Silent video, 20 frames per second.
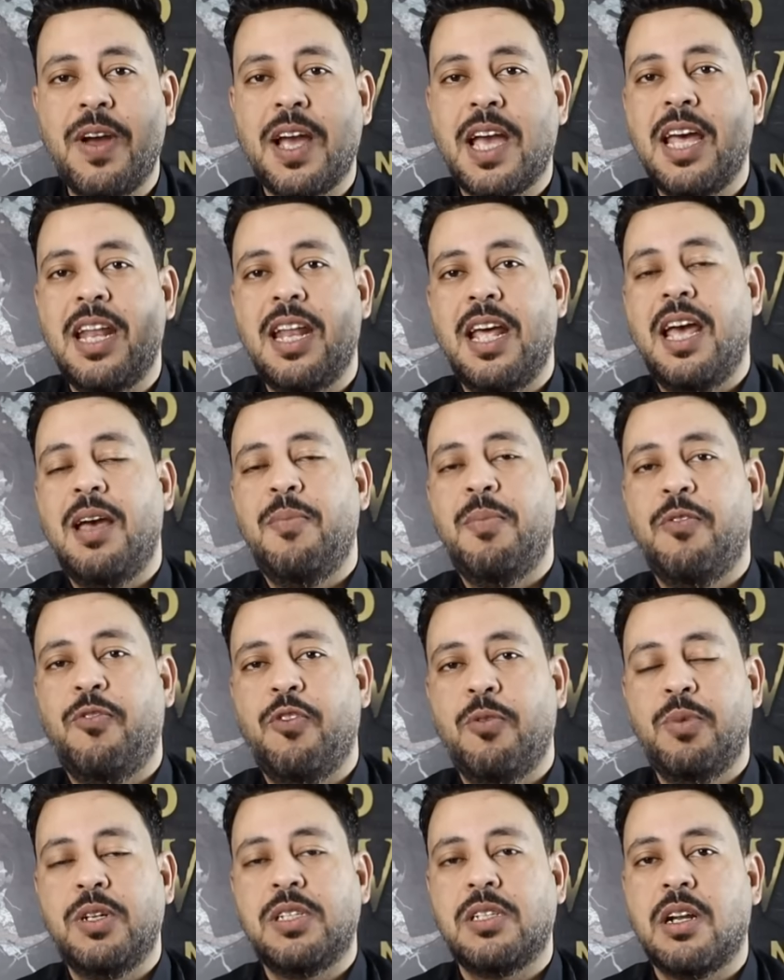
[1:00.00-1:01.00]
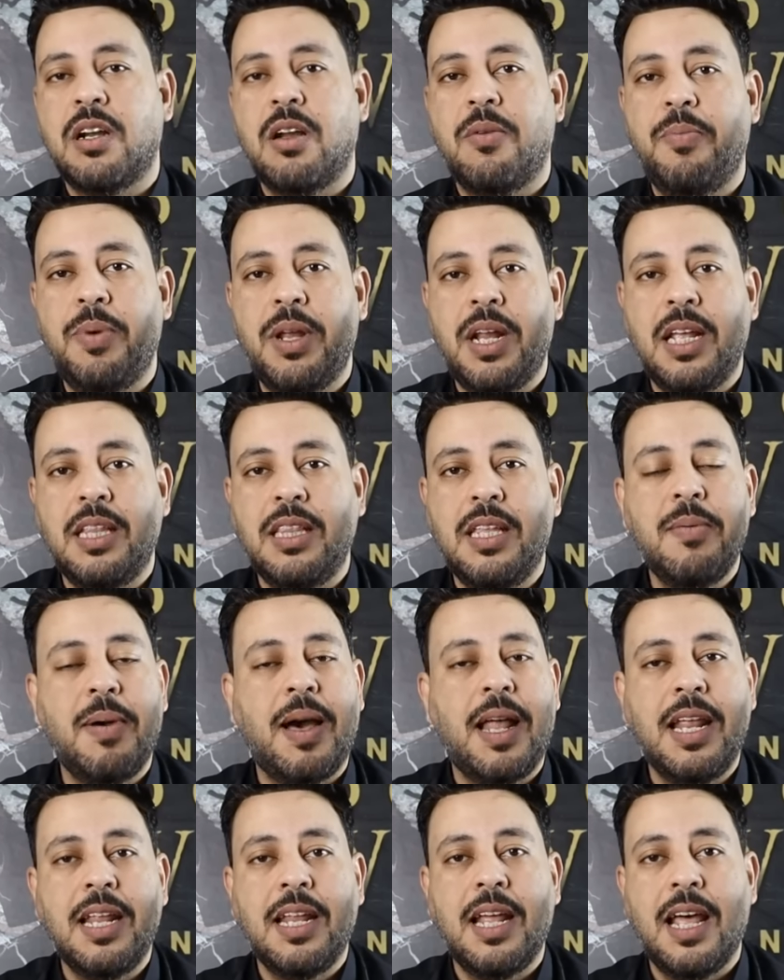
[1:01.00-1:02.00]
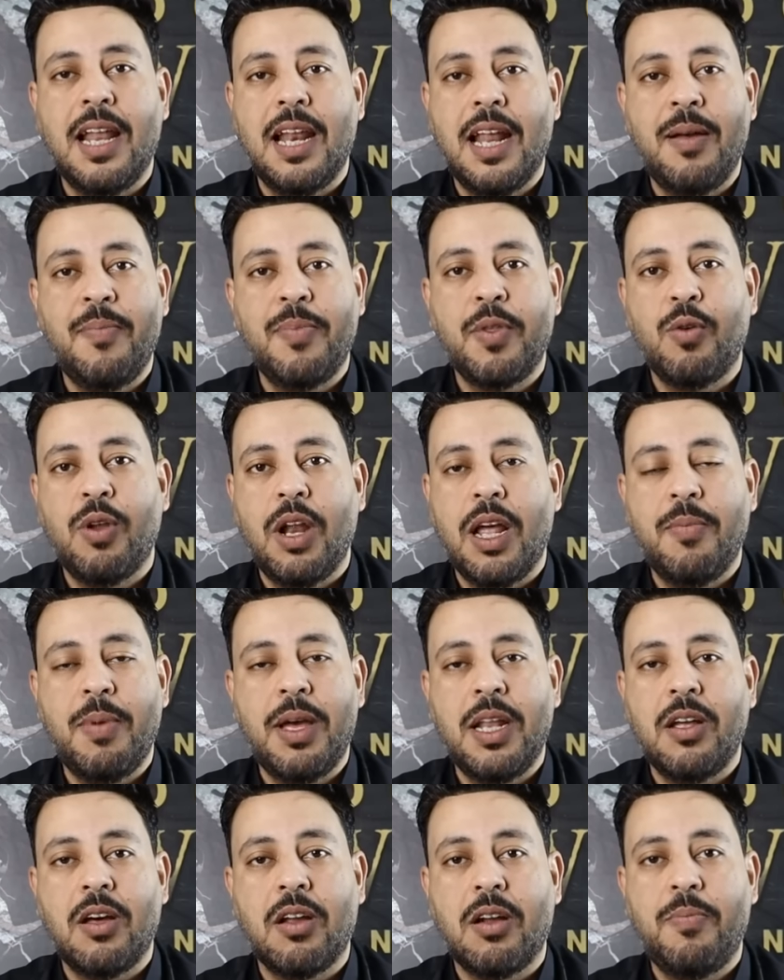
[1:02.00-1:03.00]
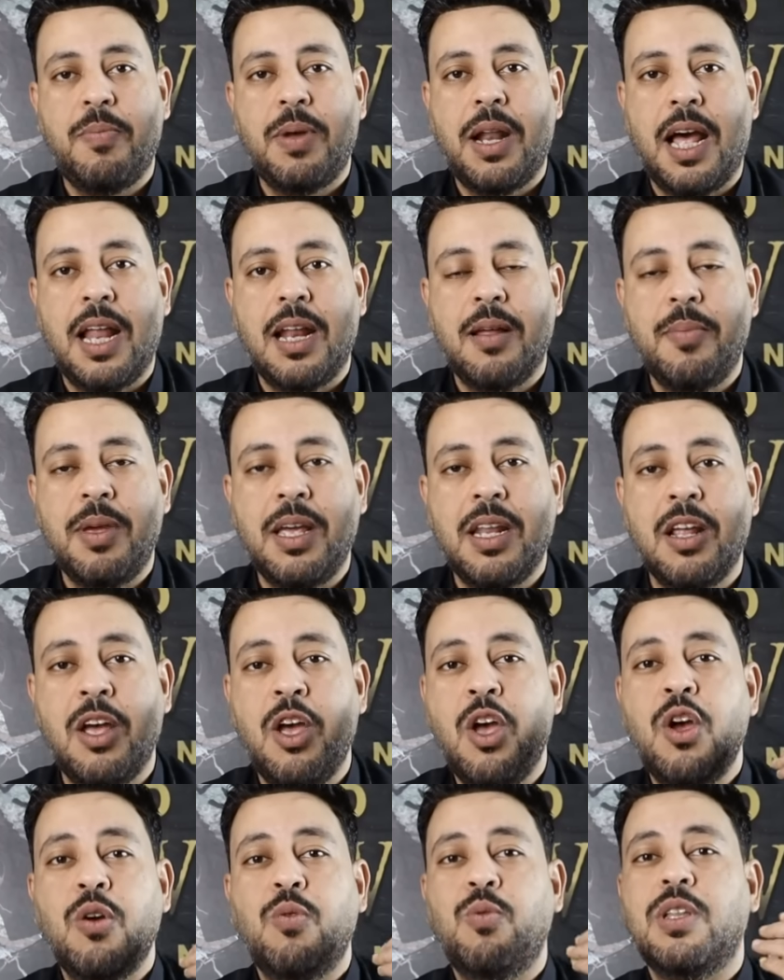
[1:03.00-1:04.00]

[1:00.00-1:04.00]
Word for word: في مكان آمن في مصر ربنا يديم علينا الأمن والأمان يا رب العالمين